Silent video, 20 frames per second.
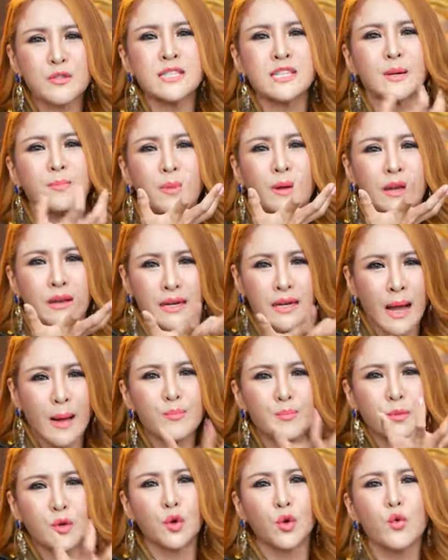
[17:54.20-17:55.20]
รู้สึกไปรั
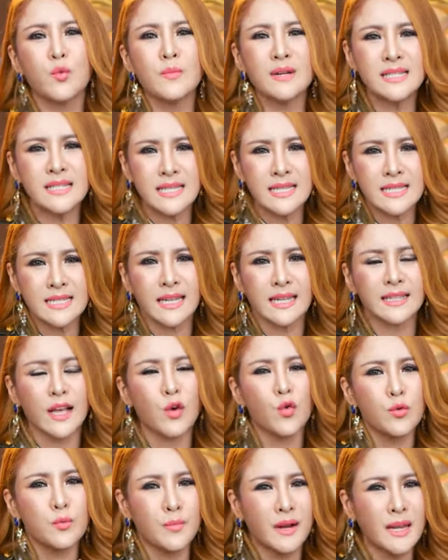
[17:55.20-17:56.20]
บรู้มันจริงๆ
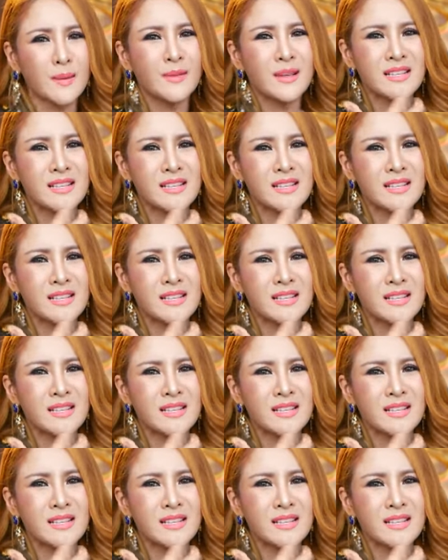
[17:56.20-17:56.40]
ถ้าคุณไม่ได้